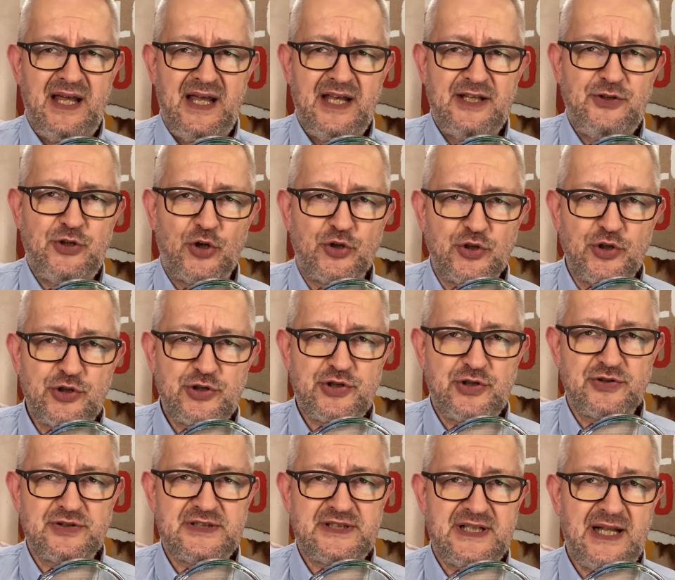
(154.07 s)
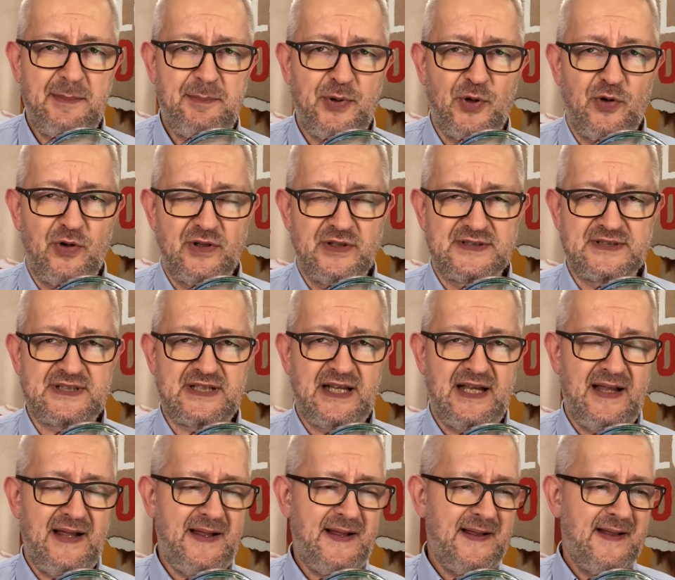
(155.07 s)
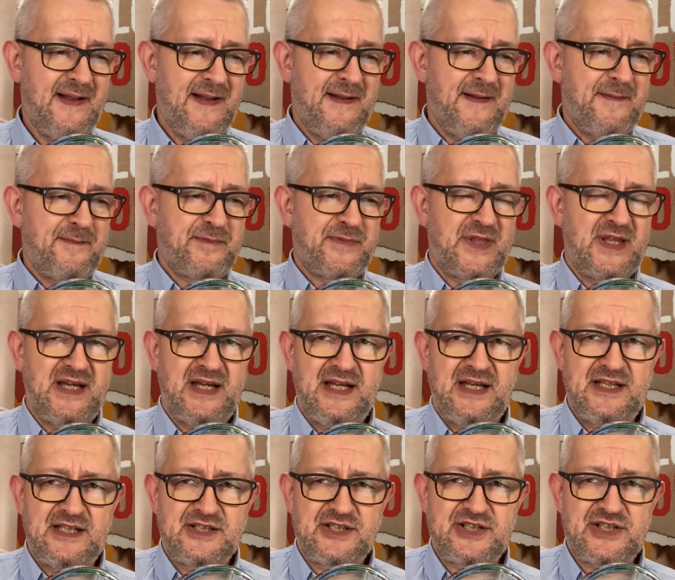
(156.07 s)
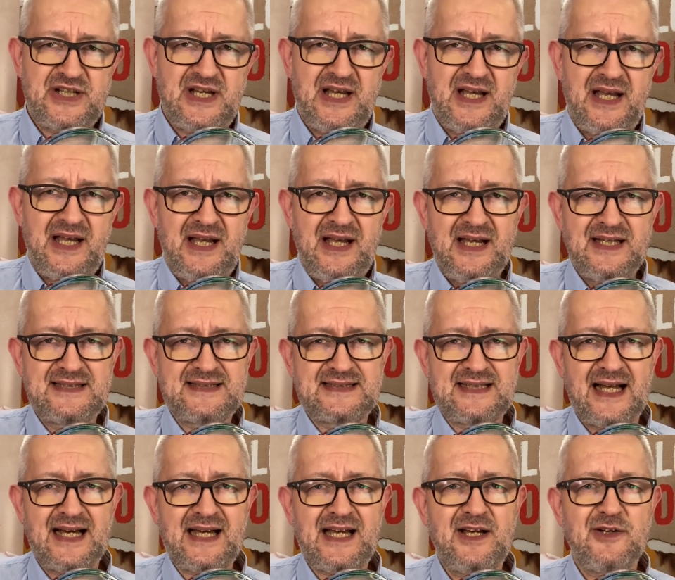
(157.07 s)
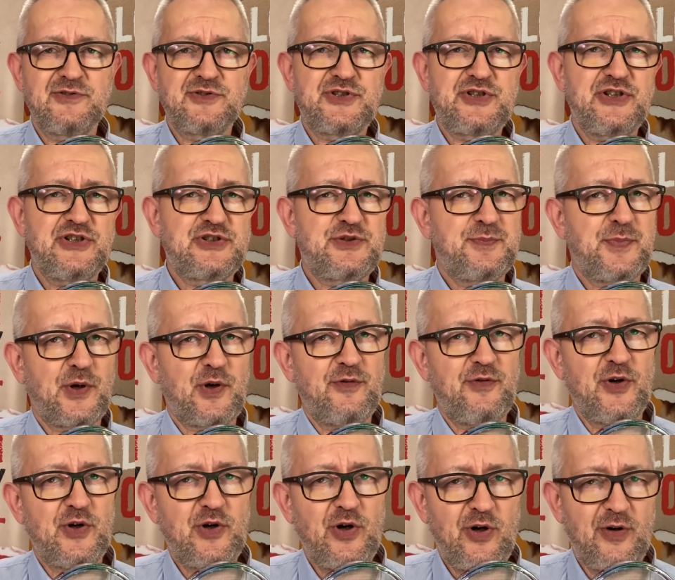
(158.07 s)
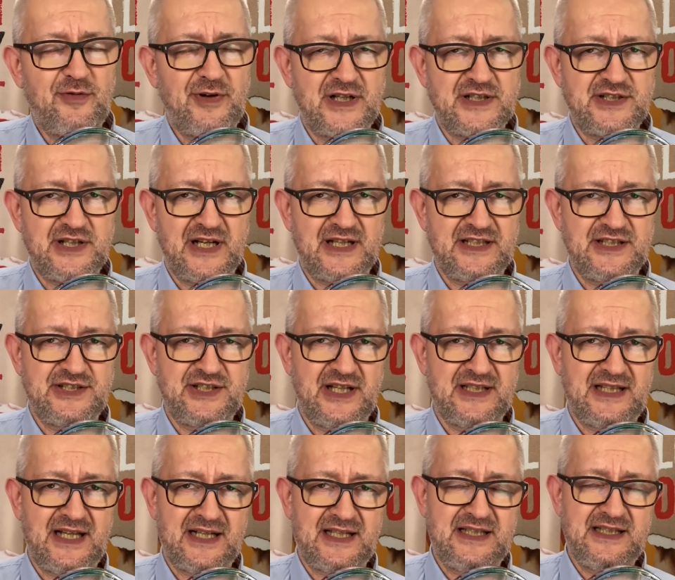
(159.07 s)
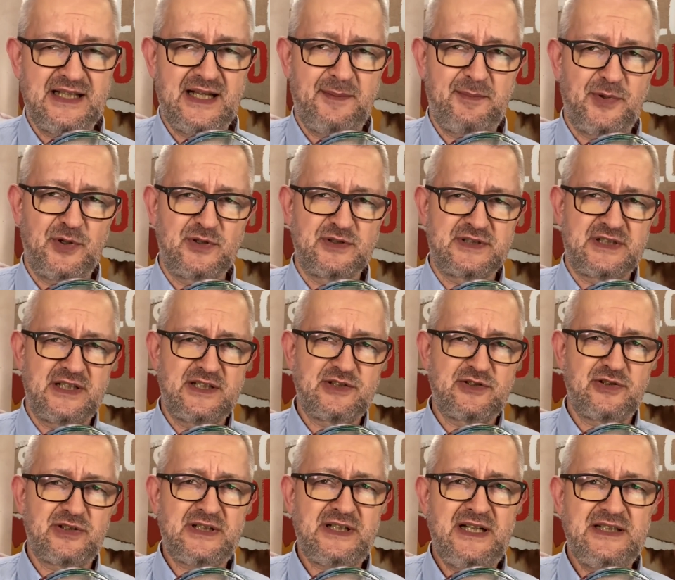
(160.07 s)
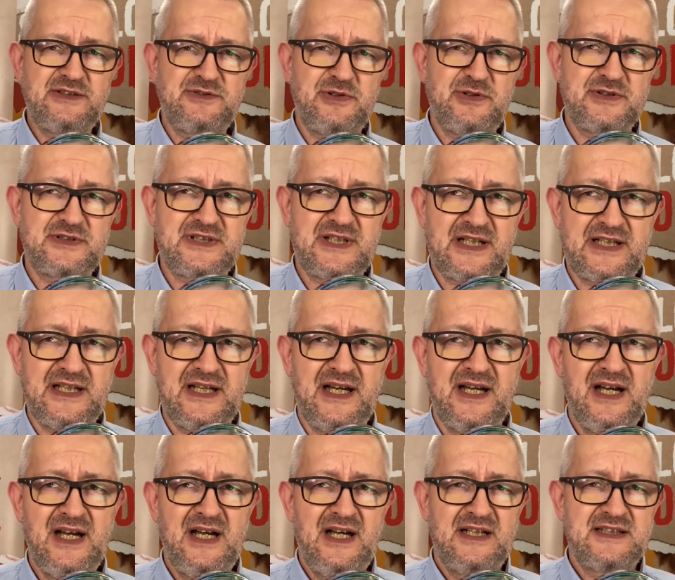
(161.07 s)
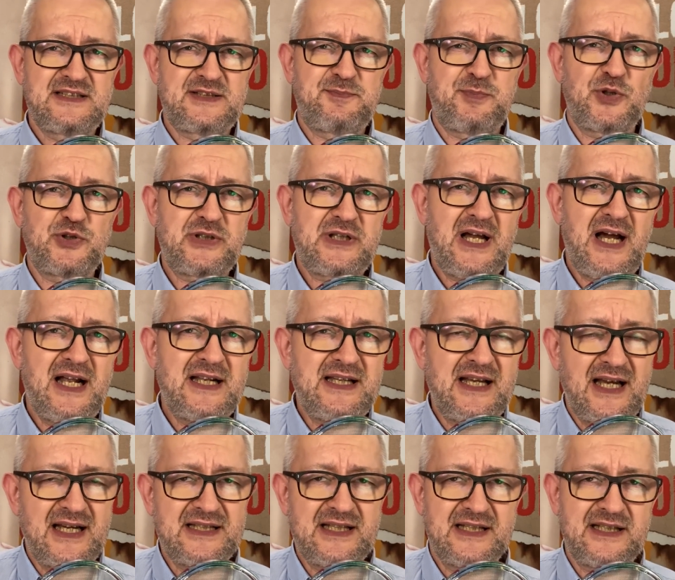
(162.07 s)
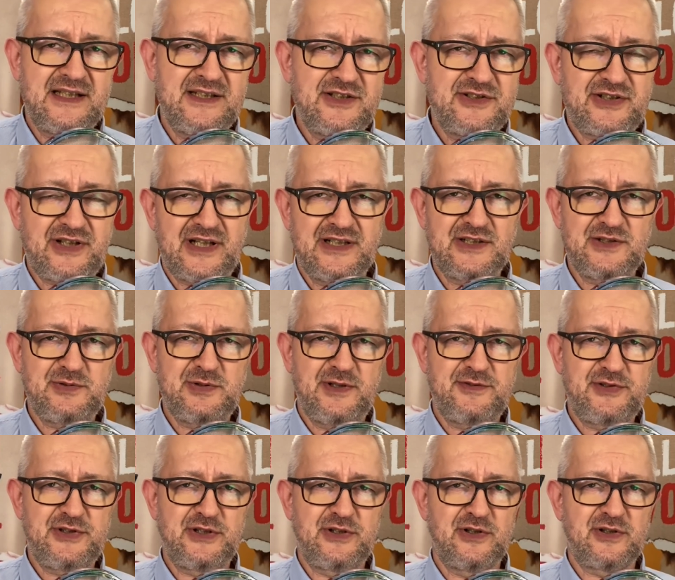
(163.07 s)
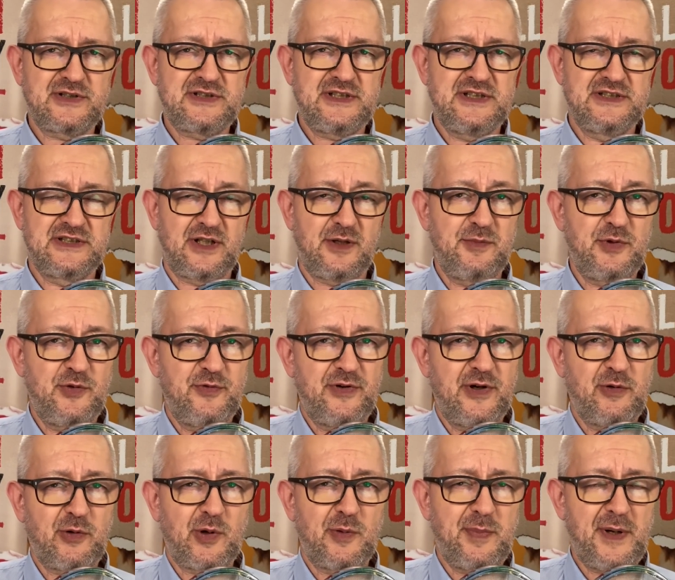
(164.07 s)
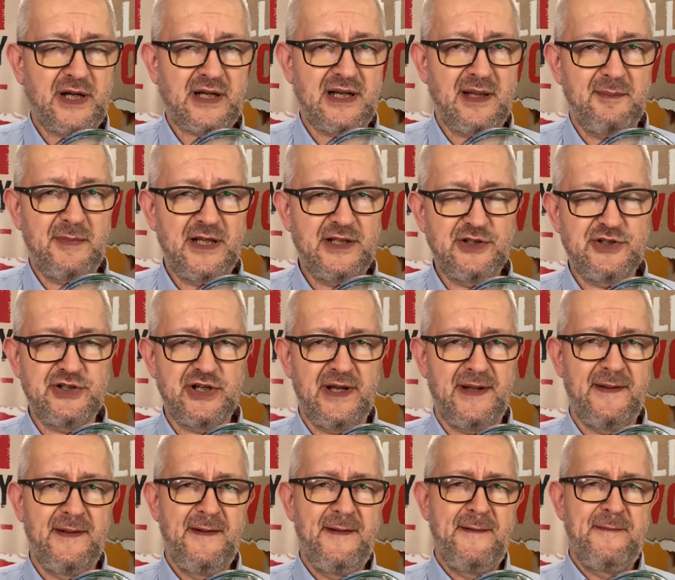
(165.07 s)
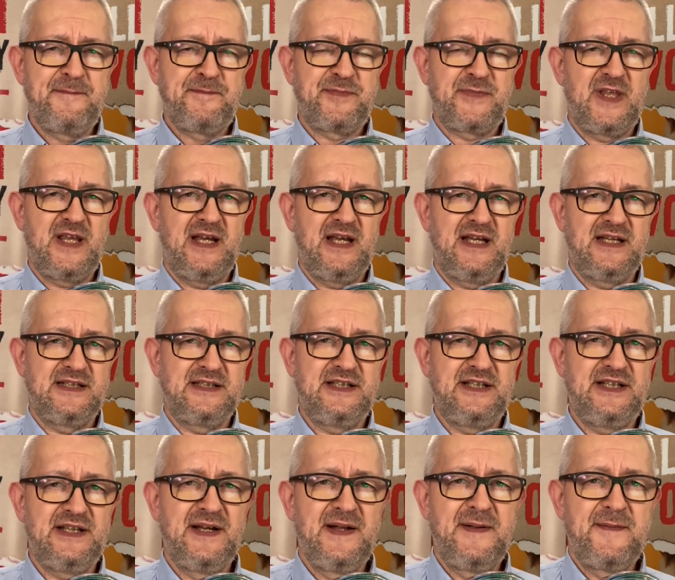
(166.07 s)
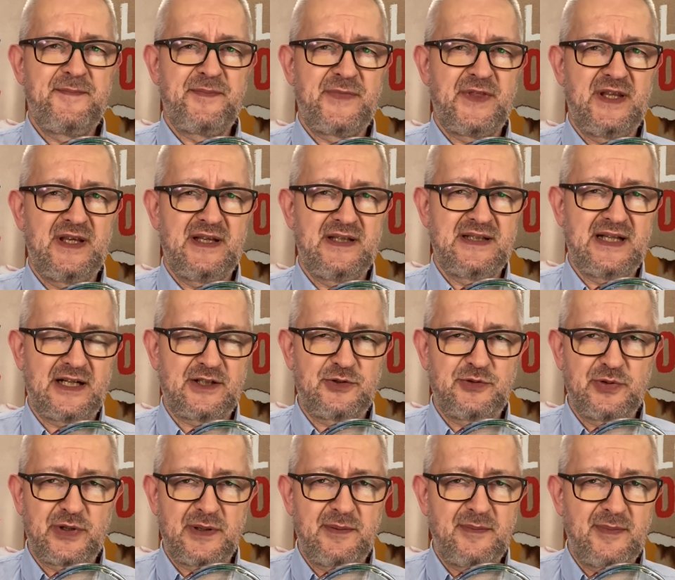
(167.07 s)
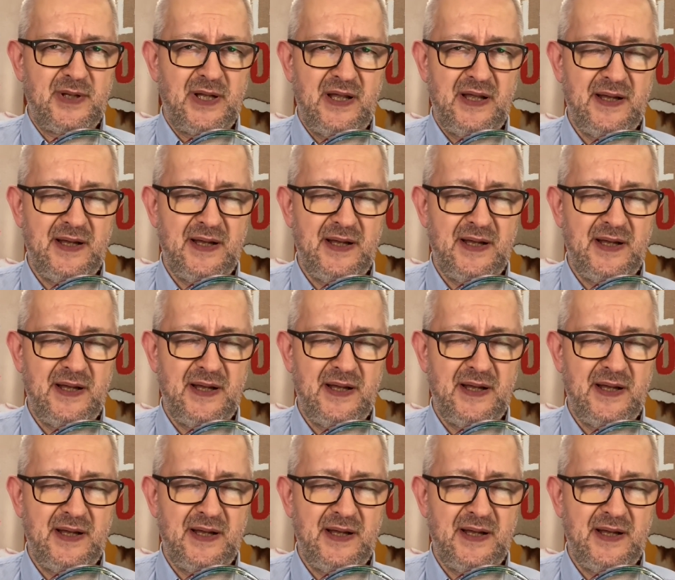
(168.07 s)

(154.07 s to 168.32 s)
donosząc na Polskę, E, że starając się sprowokować jakieś ataki na Polskę, że organizując takie spotkania, jakie kiedyś Radosław Sikorski zrobił w Europarlamencie e, i e, na którym